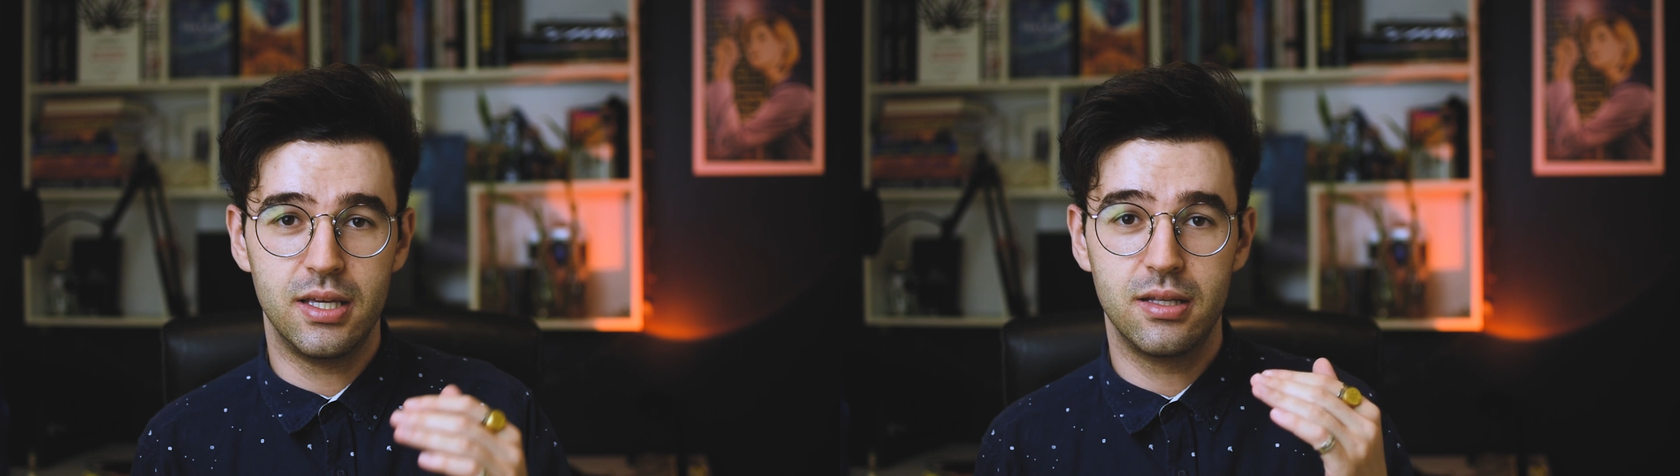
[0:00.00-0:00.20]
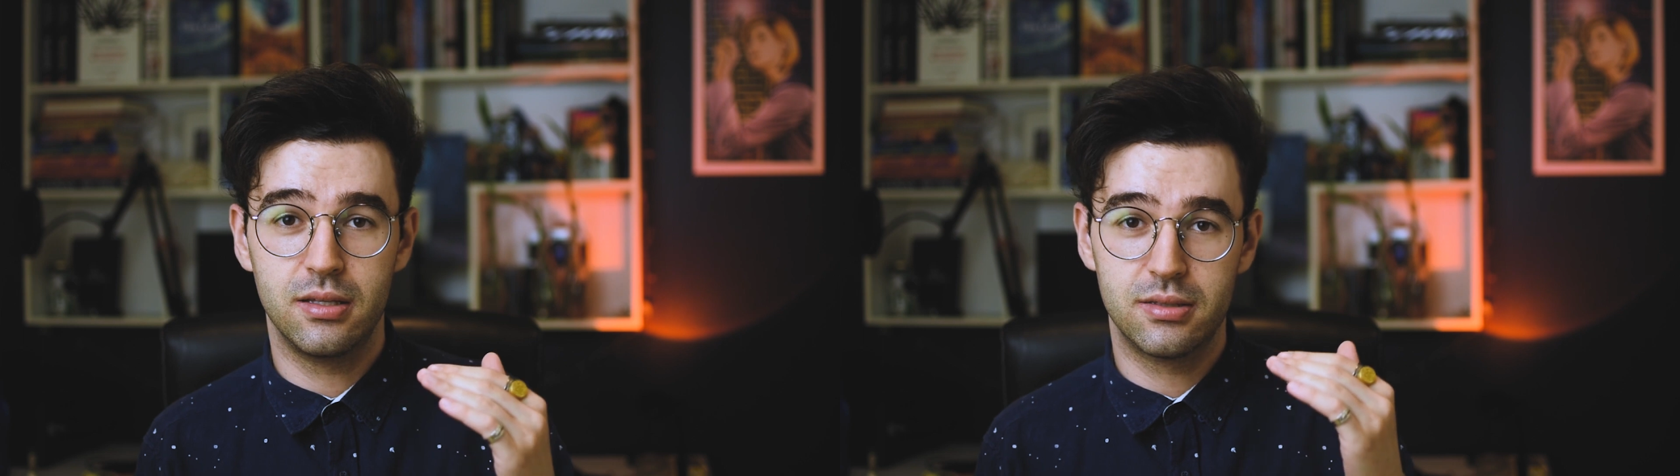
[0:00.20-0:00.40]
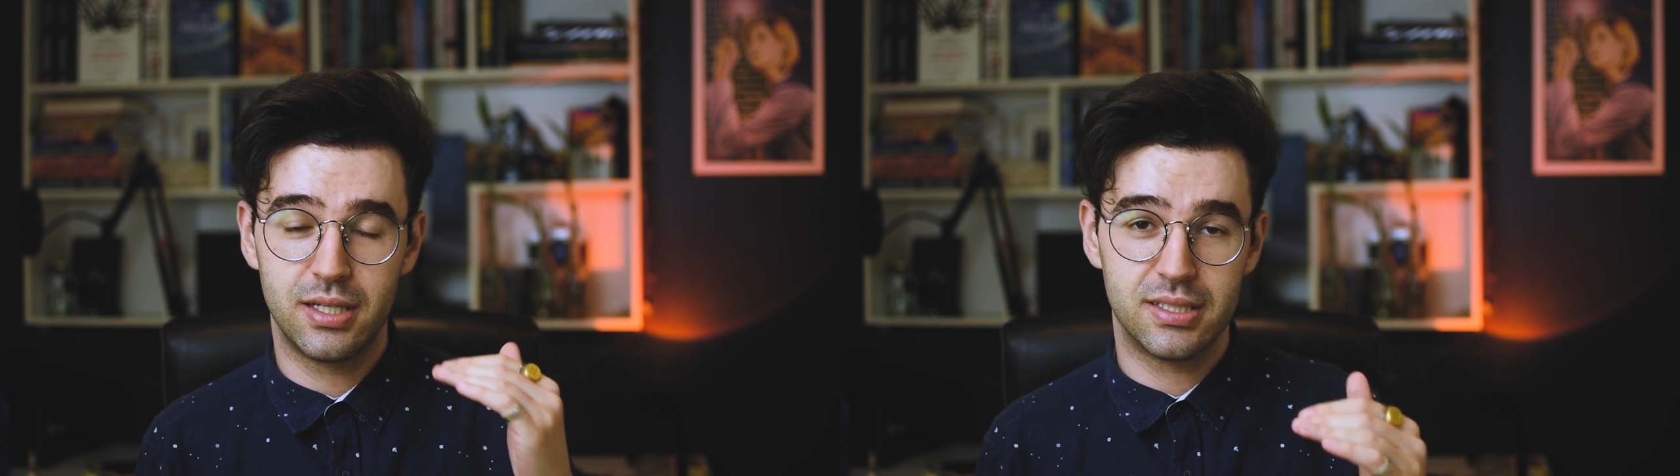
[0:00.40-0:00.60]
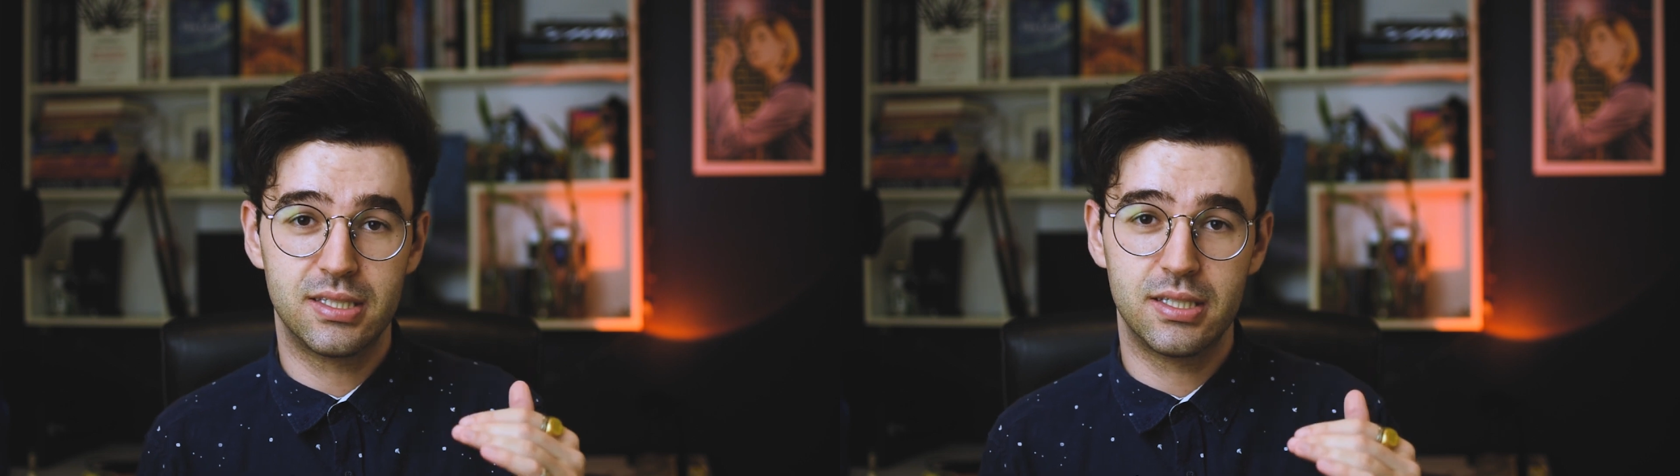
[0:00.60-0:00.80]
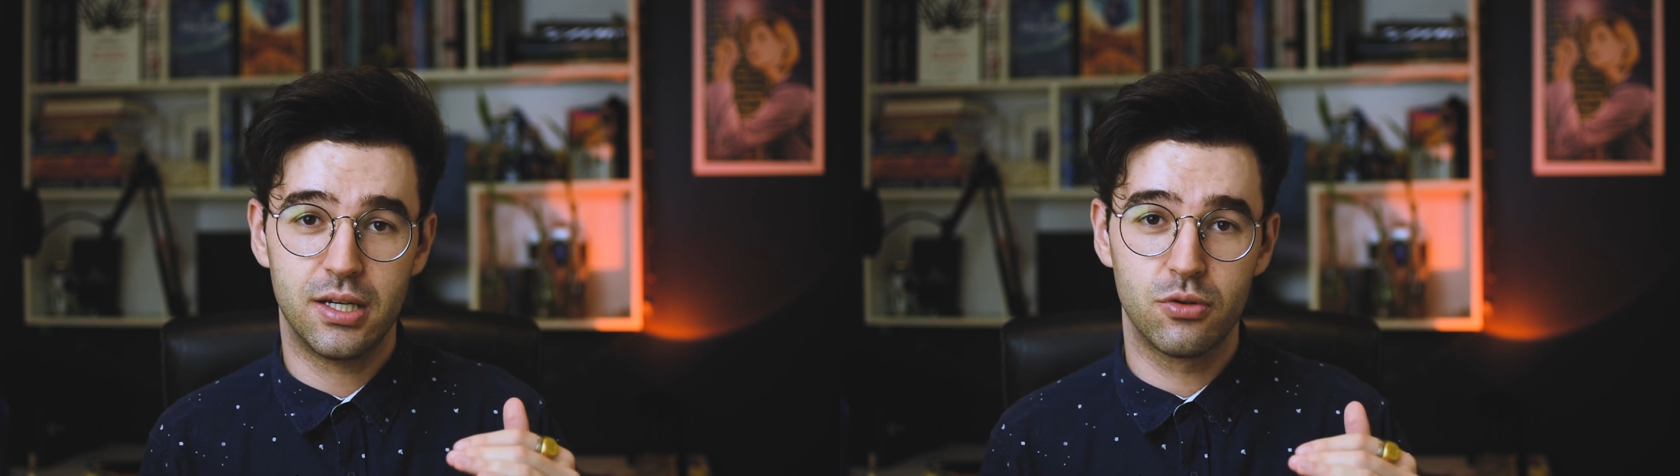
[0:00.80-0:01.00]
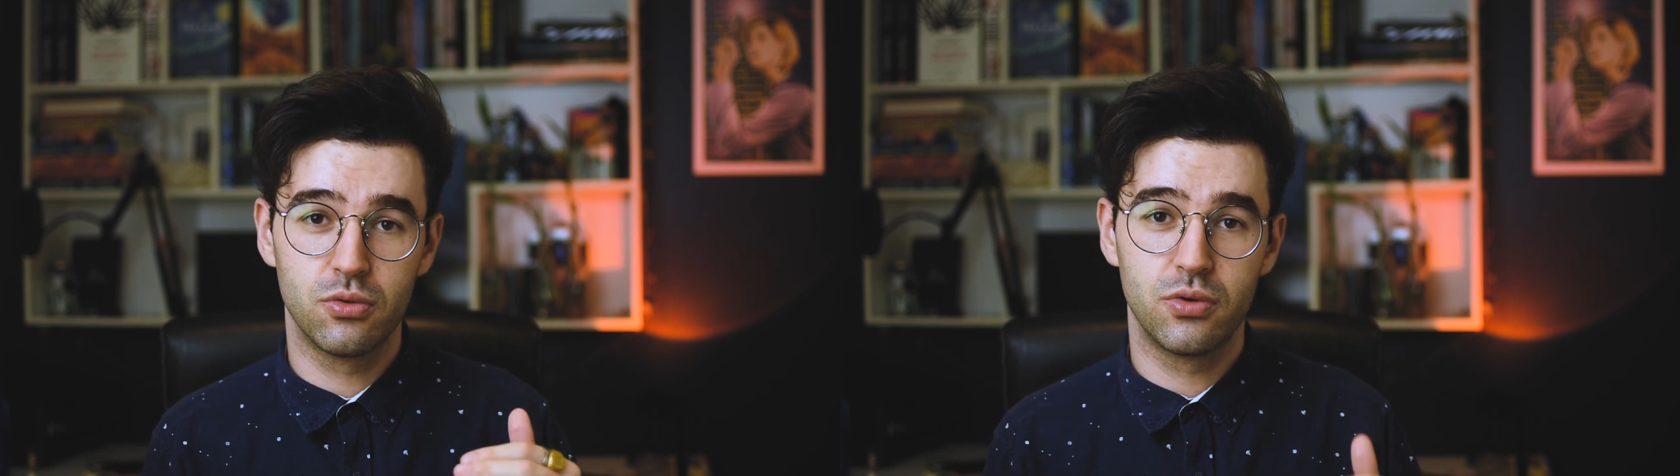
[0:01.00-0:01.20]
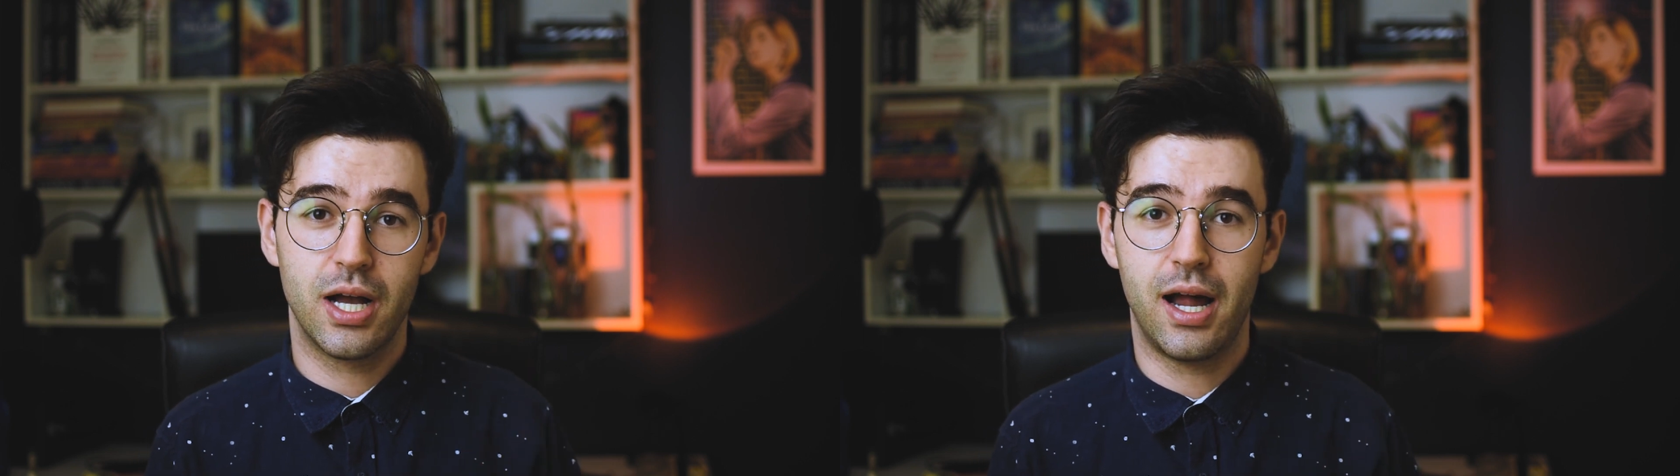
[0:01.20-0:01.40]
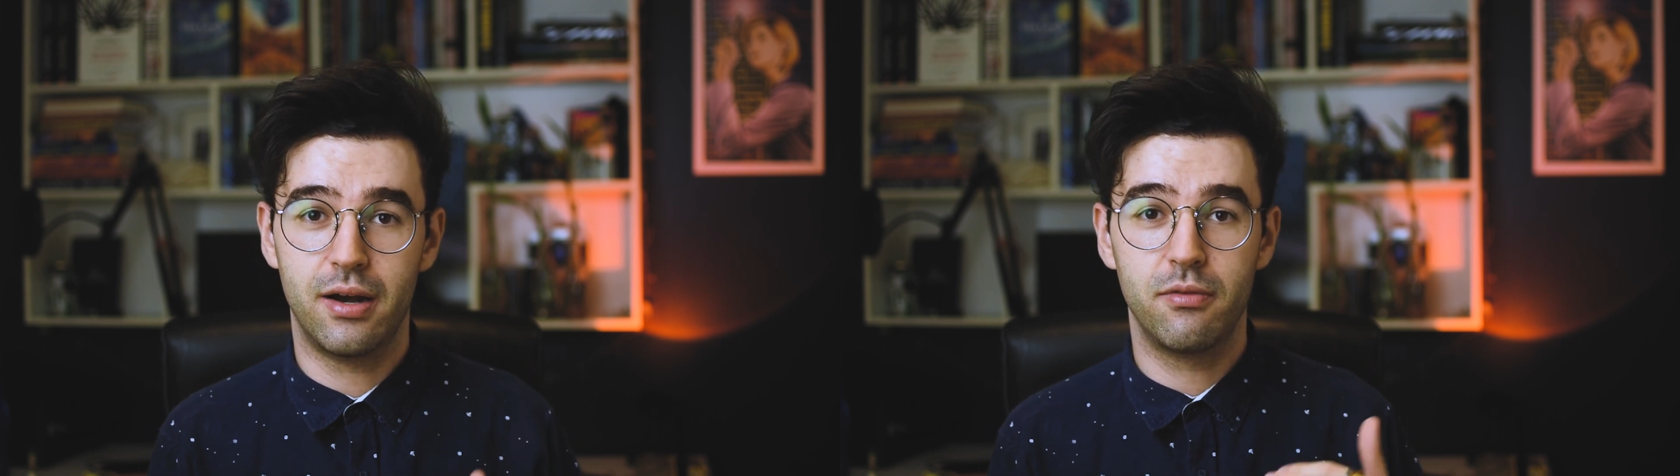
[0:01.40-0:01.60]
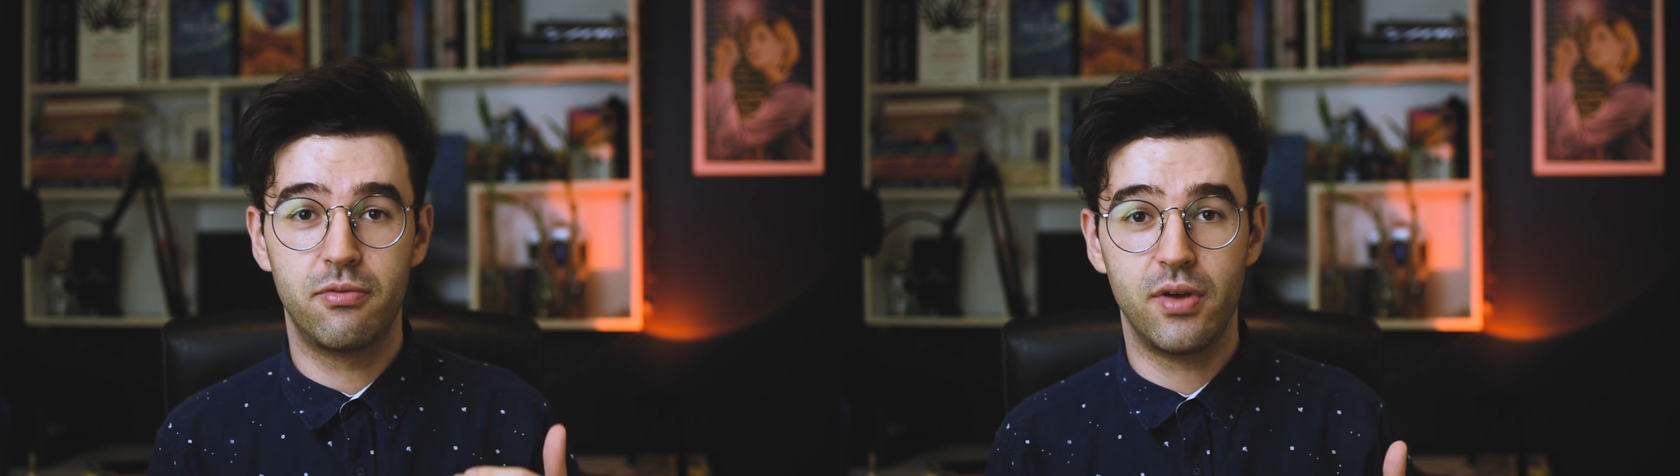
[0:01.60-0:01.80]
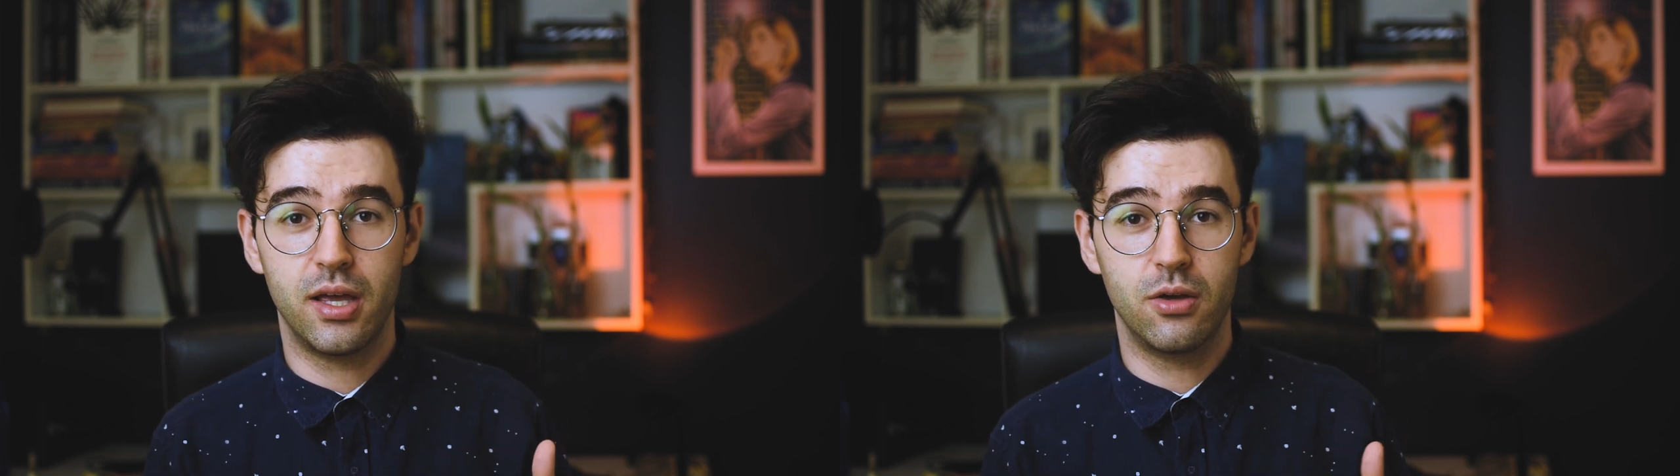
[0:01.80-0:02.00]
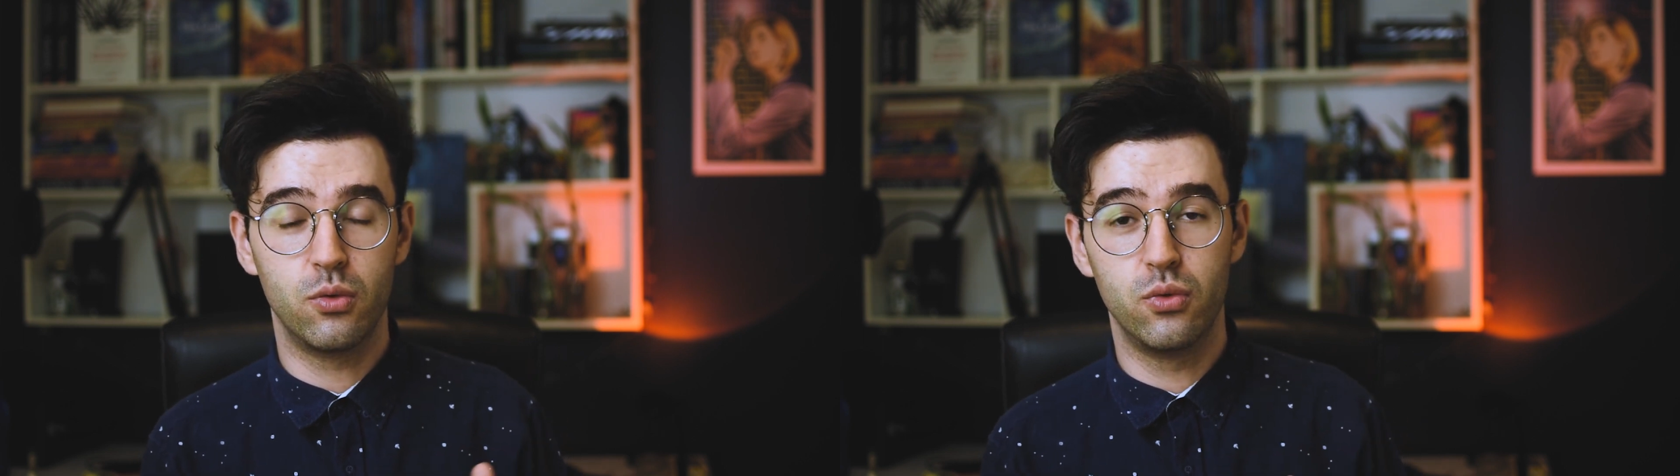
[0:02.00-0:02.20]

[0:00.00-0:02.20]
em terceiro lugar, vem